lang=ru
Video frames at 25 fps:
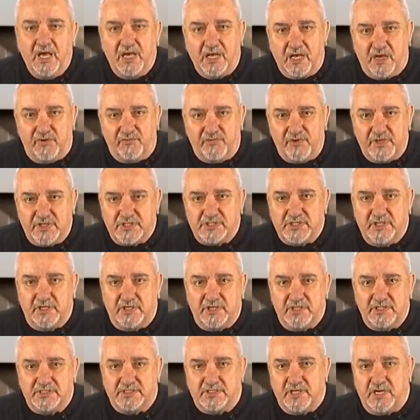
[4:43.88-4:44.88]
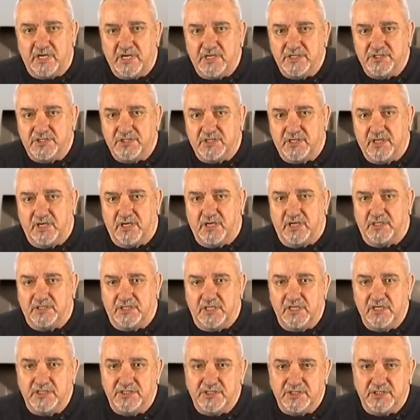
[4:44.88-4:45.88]
кафешках, ресторанчиках,
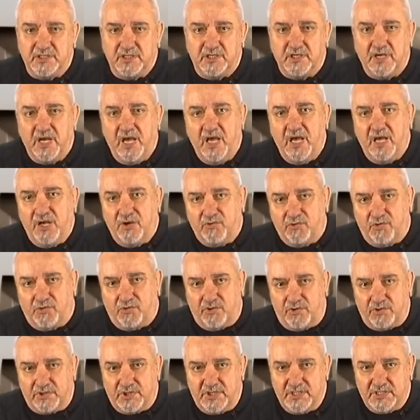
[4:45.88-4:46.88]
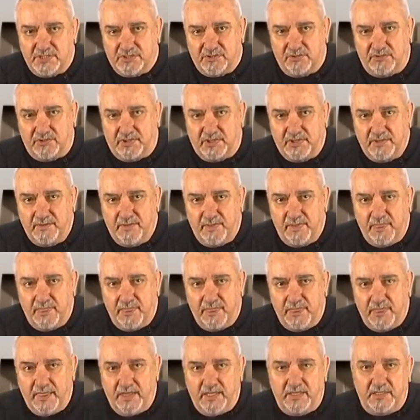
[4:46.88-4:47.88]
отельчиках курортной зоны.
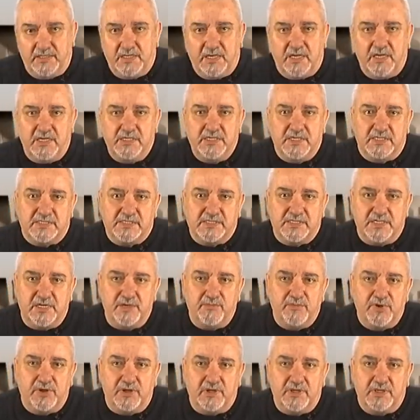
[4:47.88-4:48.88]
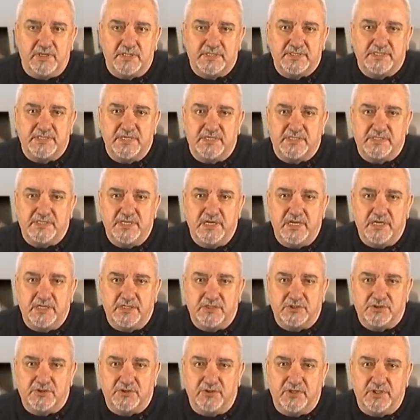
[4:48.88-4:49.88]
И, наконец, требует ли
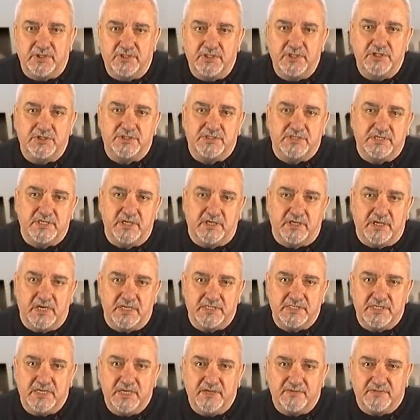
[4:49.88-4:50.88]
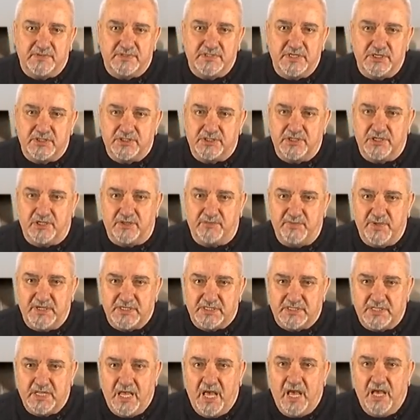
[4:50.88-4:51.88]
разъяснений, что этнических хозяев здешних
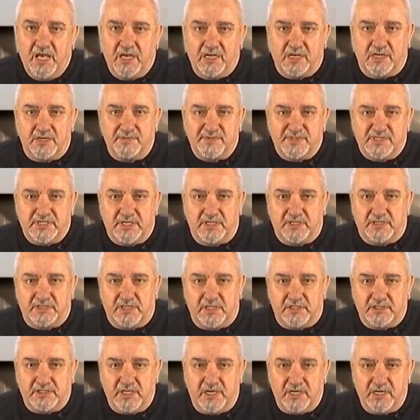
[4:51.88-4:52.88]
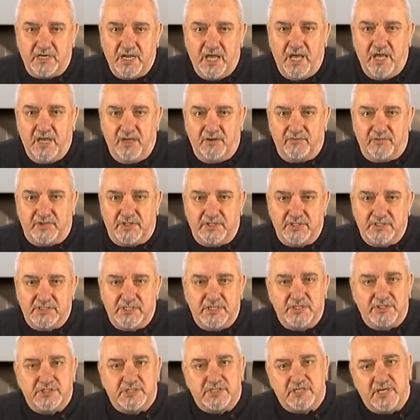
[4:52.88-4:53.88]
мест, крымских татар –
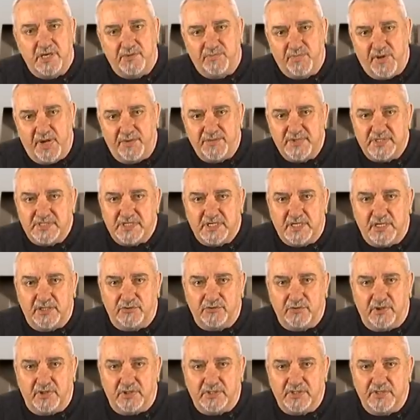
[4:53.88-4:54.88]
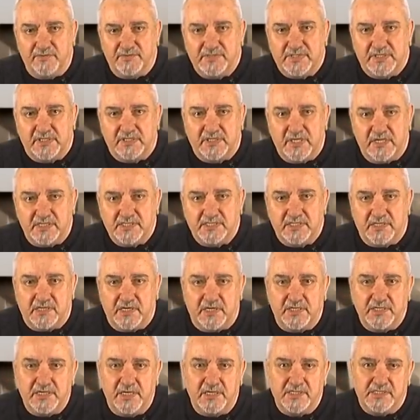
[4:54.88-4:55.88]
генетической памяти которых навсегда
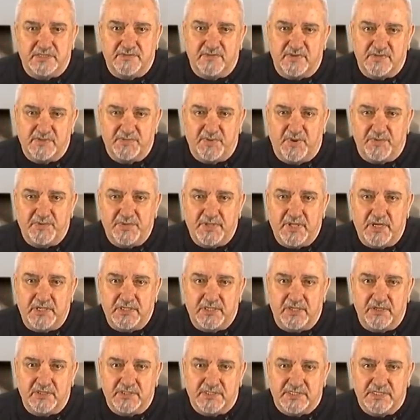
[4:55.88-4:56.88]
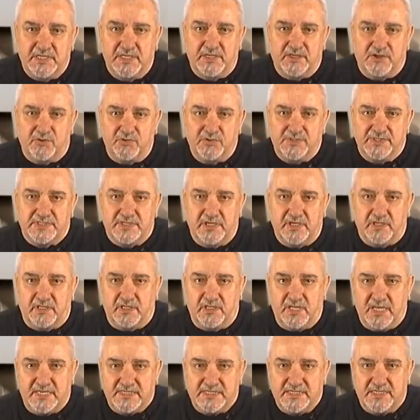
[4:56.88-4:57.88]
сохранились воспоминания о злых русских
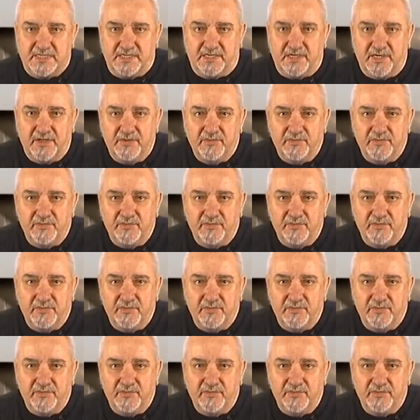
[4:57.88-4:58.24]
ласках,